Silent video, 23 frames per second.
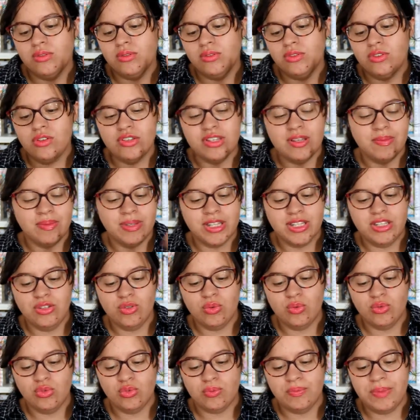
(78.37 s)
Deuxième
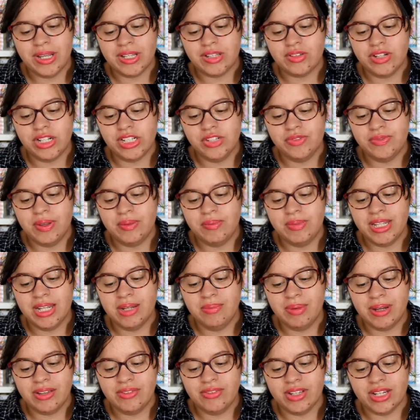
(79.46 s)
question, ton personnage féminin
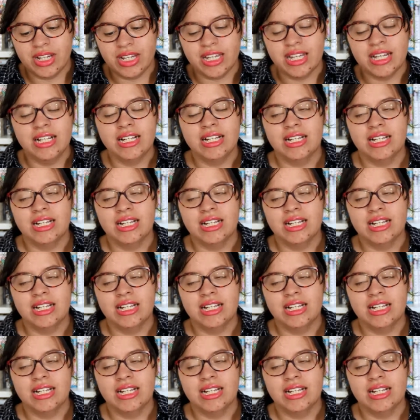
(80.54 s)
préféré